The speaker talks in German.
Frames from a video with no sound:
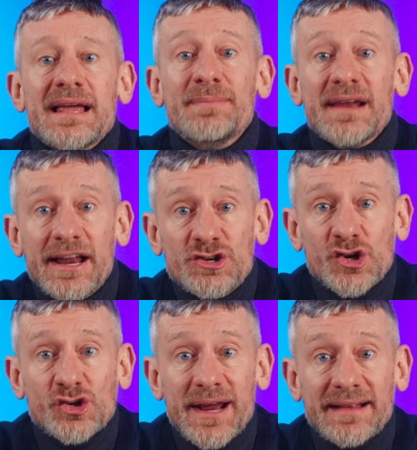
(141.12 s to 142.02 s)
Im
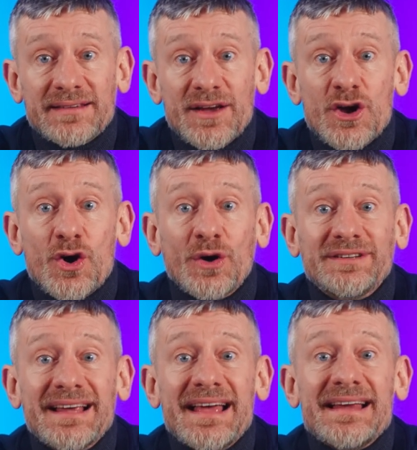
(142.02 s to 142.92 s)
letzten Schritt
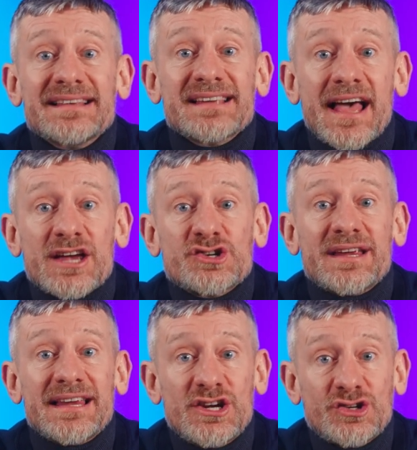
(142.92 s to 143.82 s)
könnt ihr jetzt
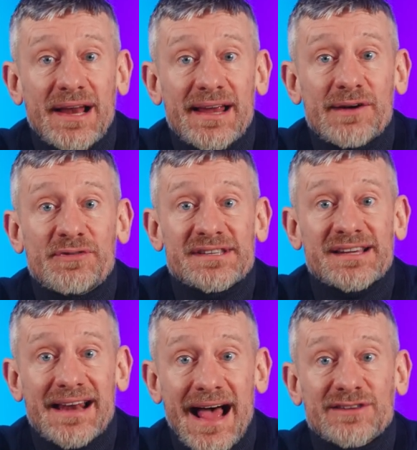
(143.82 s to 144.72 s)
erste Einstellungen für
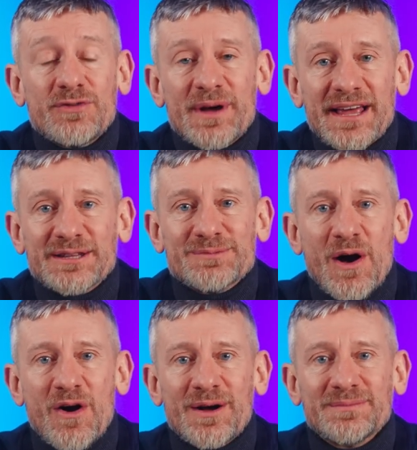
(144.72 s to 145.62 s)
das Gerät vom Kind
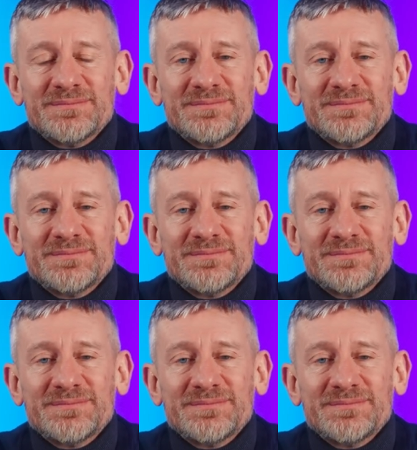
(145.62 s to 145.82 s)
machen.